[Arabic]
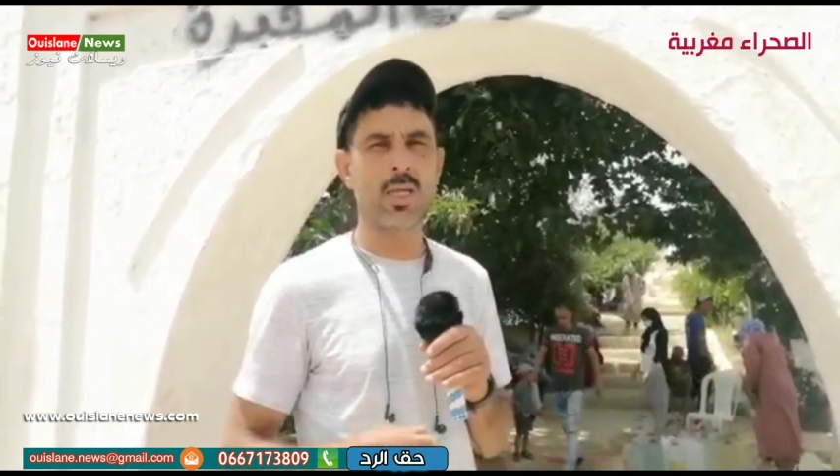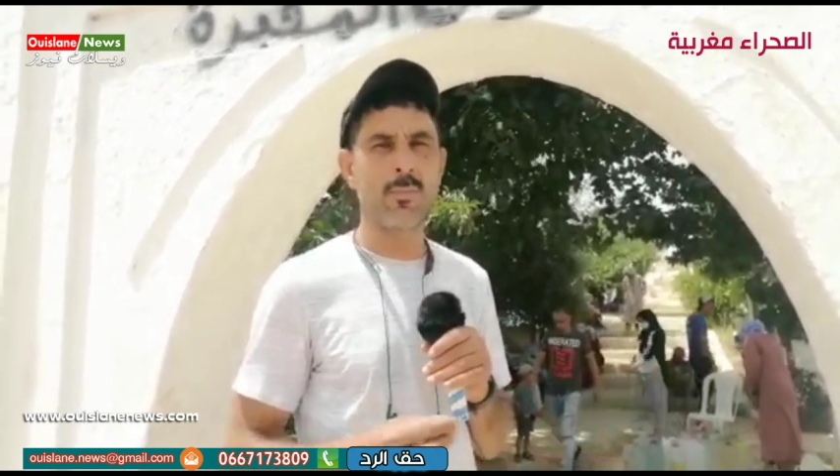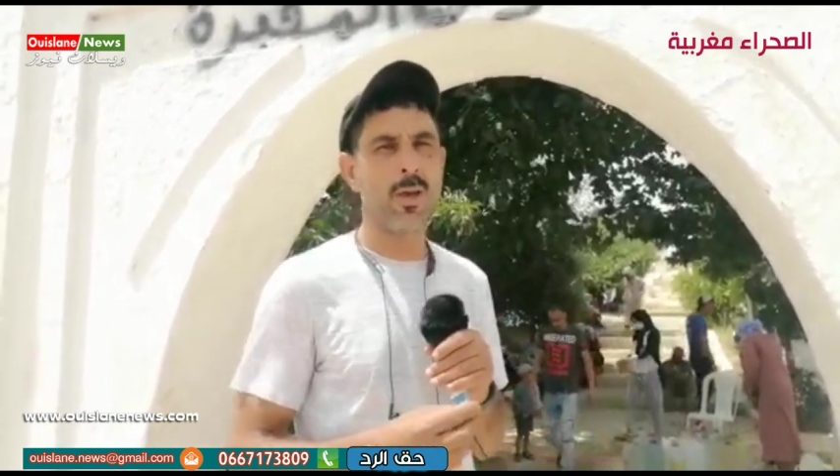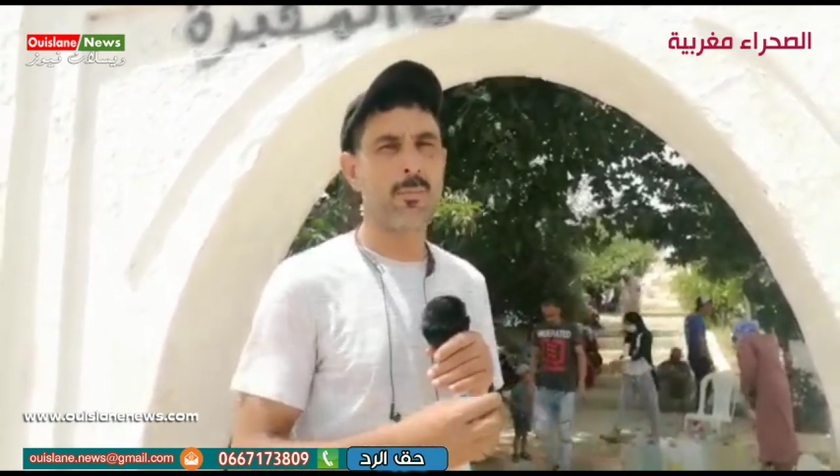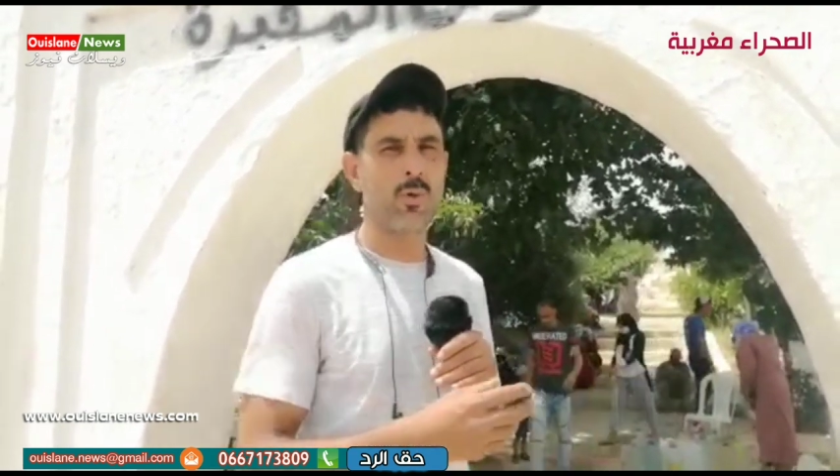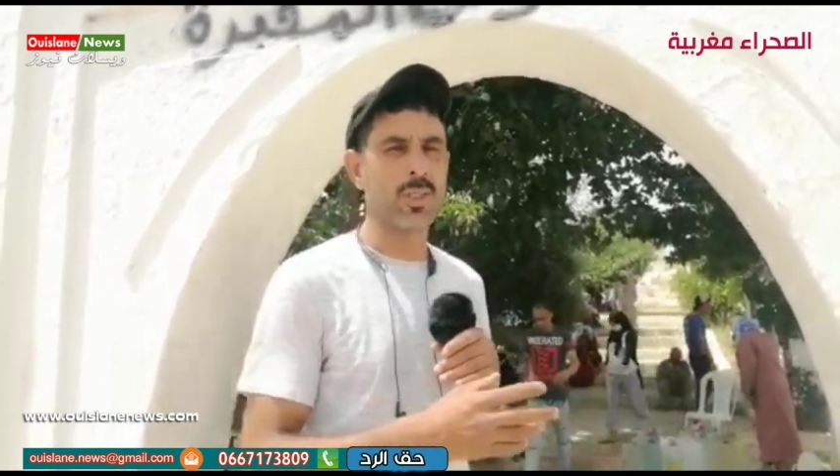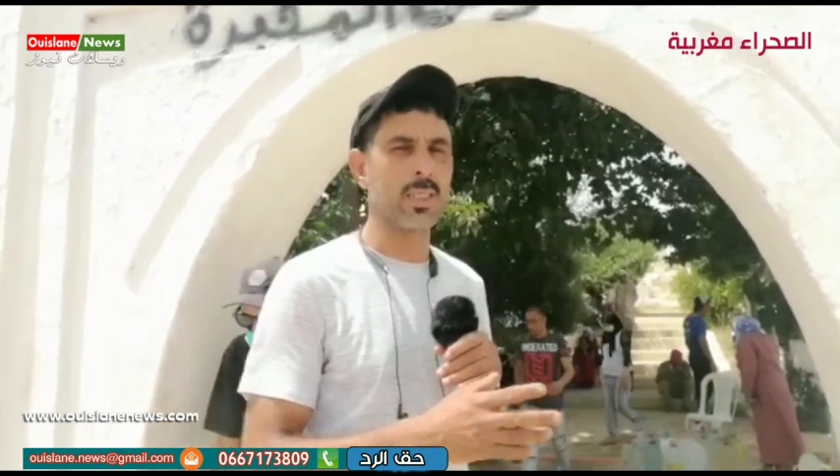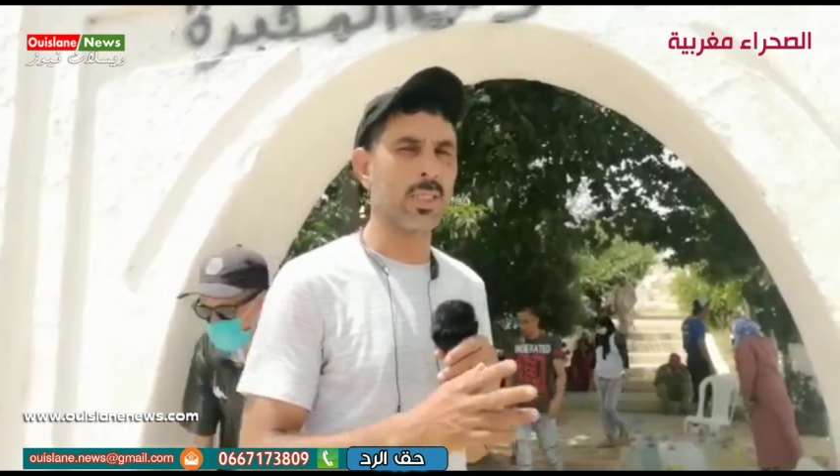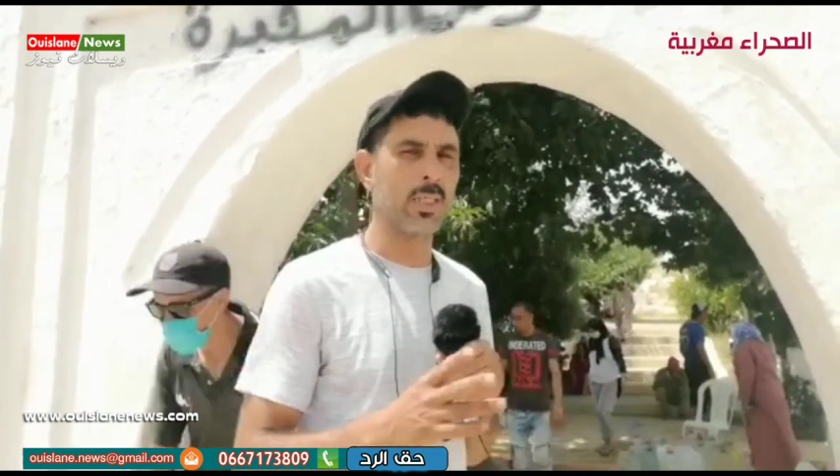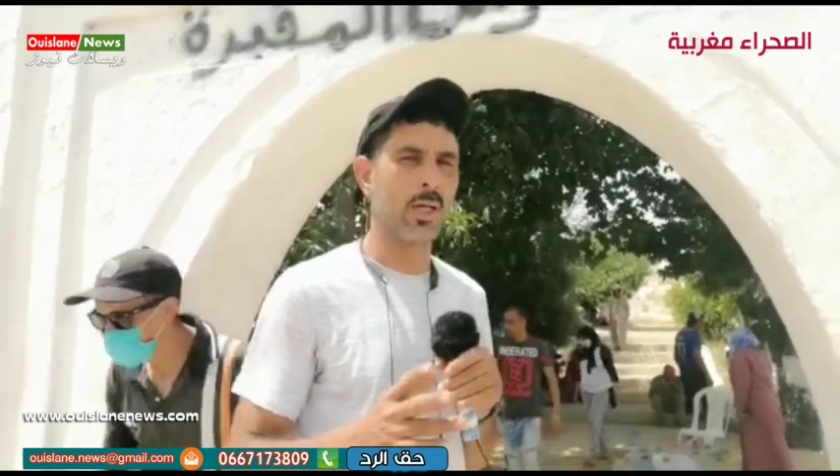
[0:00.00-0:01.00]
هي مع
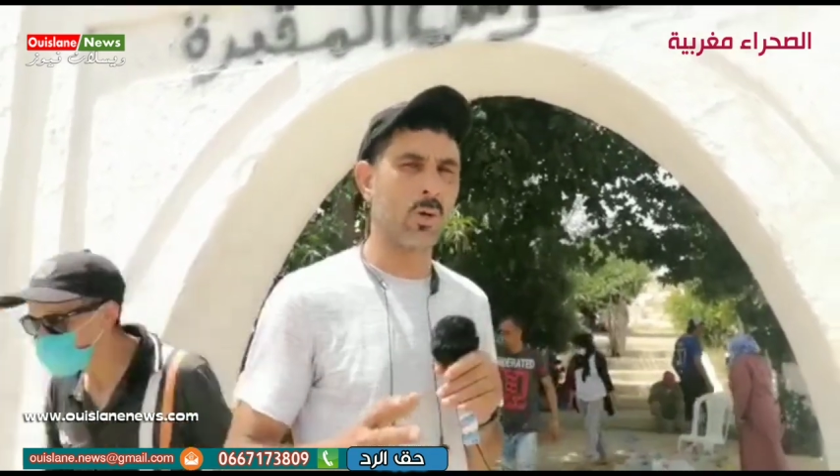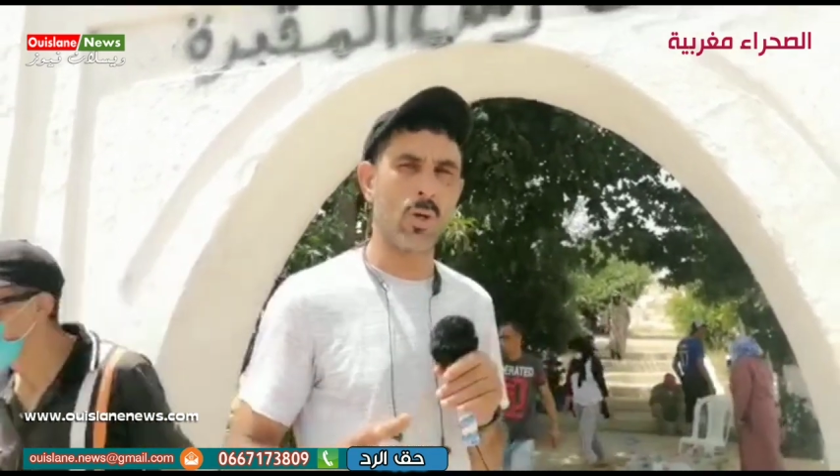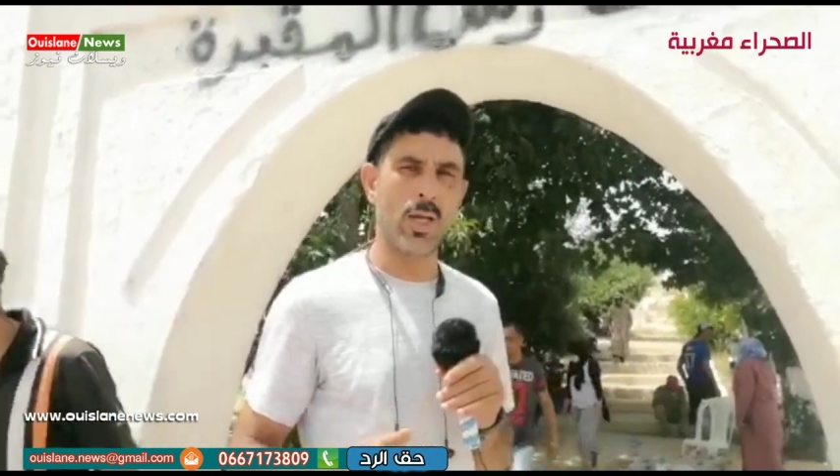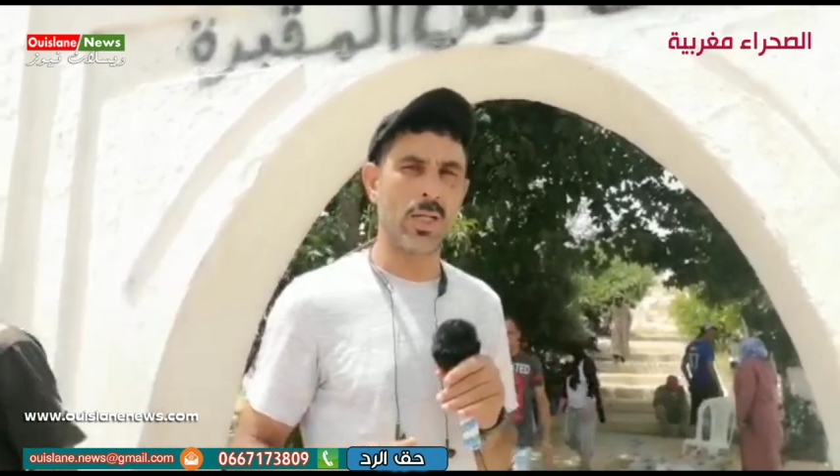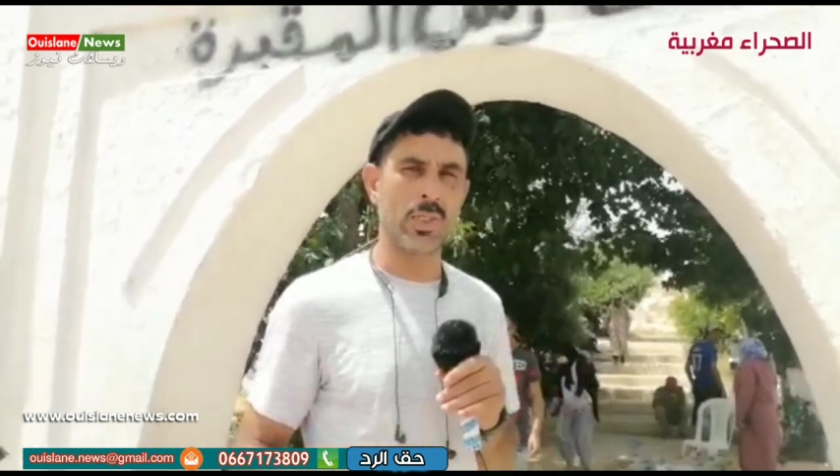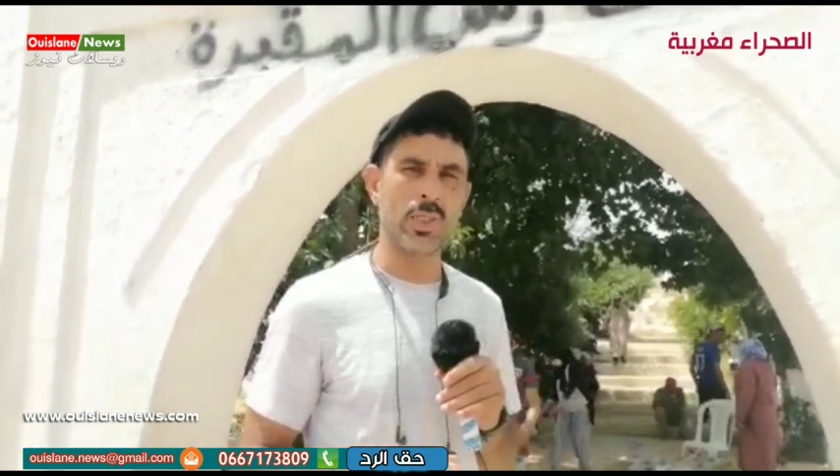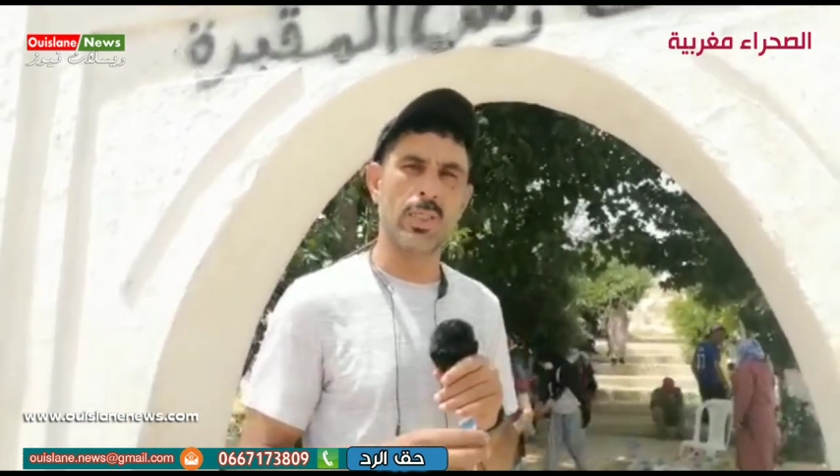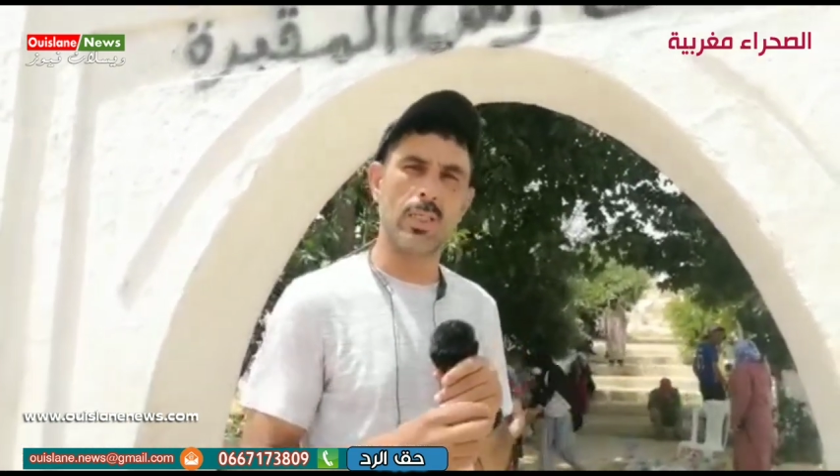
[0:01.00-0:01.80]
المحسنين هكا عايشين